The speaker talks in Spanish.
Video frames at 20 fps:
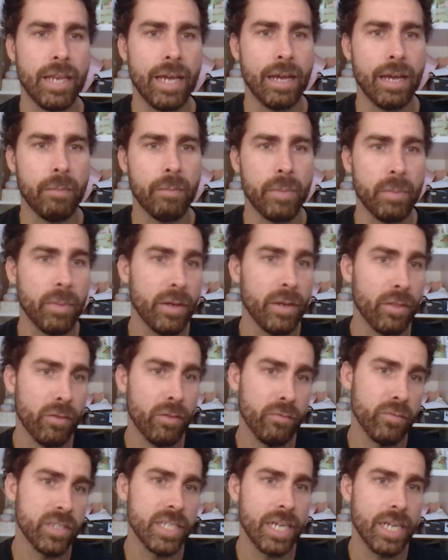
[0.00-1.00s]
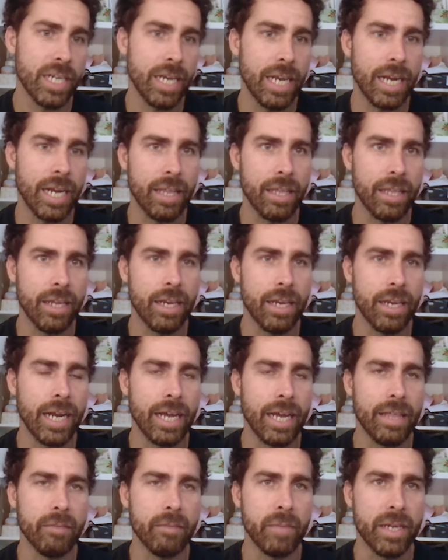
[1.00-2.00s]
la preparación física en la,
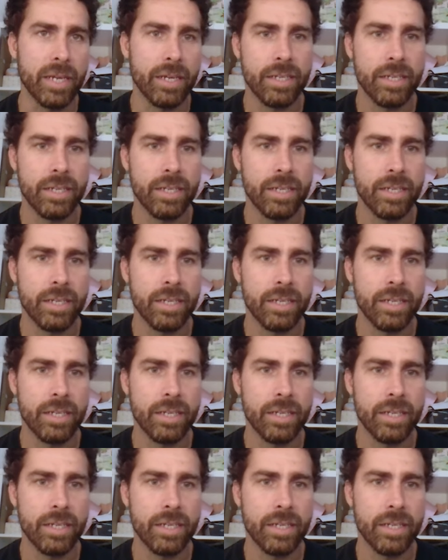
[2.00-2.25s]
academia.